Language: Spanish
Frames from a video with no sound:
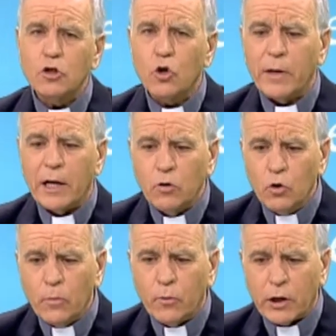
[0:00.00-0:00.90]
sobre el
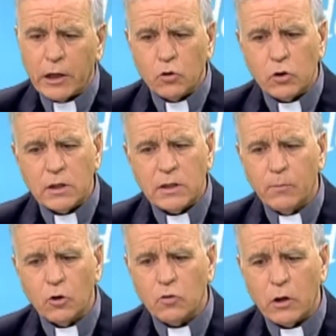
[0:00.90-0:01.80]
ayuno, por qué sus
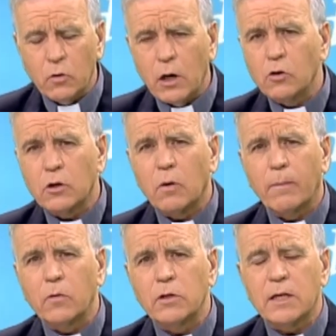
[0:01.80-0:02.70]
discípulos no ayunan, los de Juan
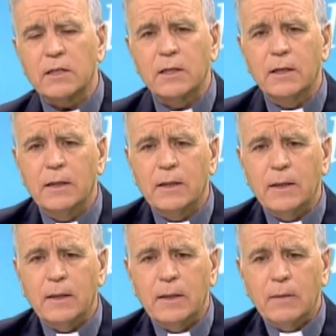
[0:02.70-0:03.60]
Bautista sí.
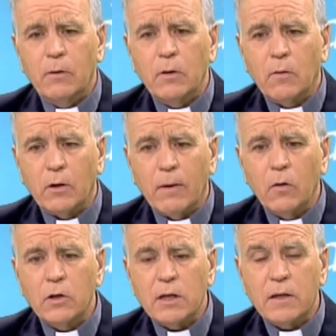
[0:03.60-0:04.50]
Bueno, y cuando va a
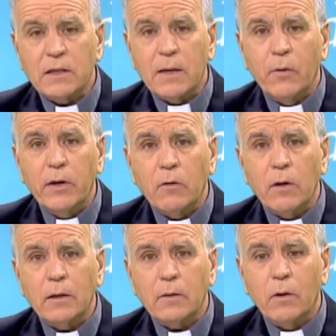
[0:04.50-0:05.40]
contestar, dice que pueden
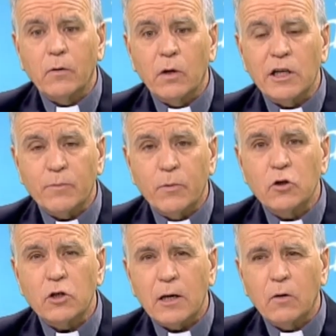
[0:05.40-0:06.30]
ayunar cuando el esposo
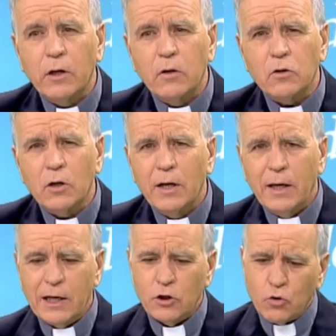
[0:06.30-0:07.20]
está con ellos.
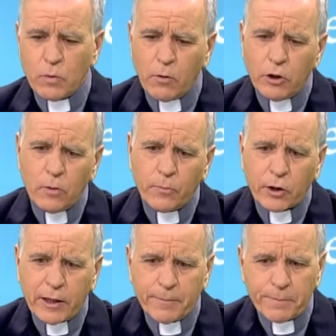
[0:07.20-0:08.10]
Y esto es muy bonito
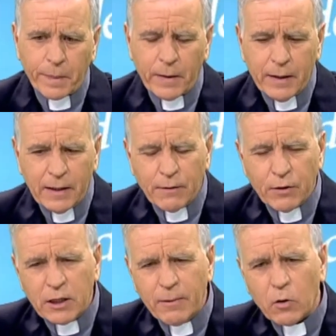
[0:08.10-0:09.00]
porque, en
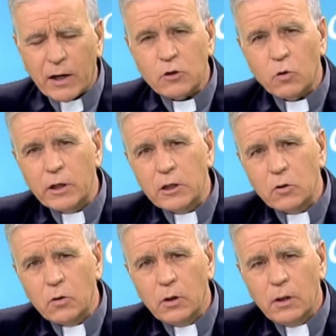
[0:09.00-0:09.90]
definitiva, lo que
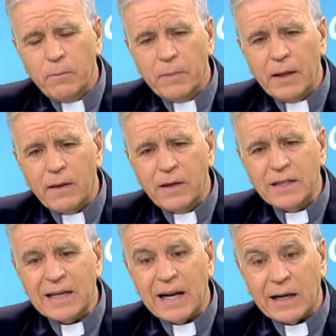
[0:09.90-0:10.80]
Jesucristo viene a decir es
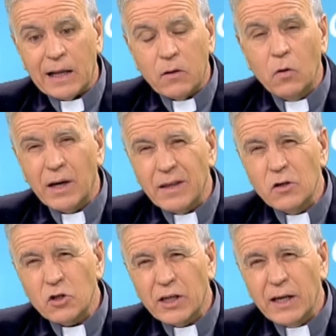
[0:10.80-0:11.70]
que la relación que
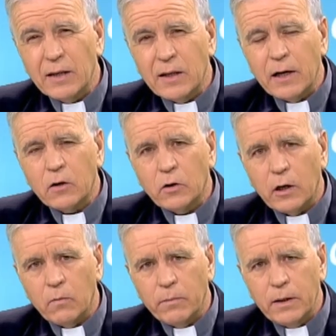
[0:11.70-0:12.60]
Dios quiere tener con el
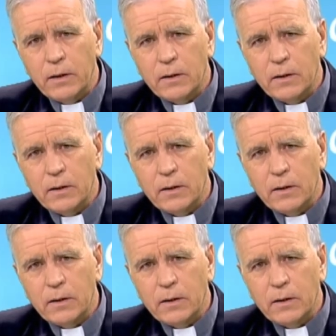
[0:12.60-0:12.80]
hombre